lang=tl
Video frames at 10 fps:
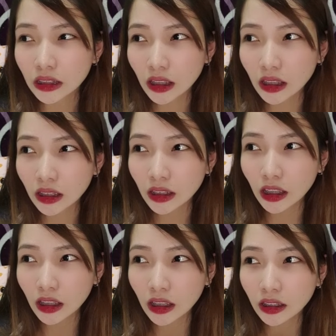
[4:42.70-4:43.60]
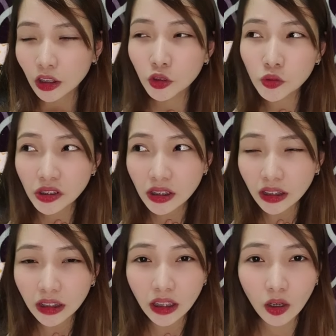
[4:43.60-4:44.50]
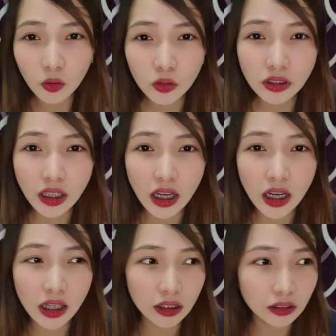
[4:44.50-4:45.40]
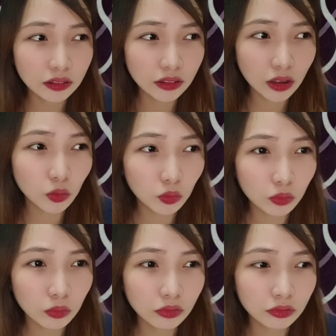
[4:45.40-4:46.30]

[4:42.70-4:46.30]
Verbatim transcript: na, na, na-use na din ako sa ganong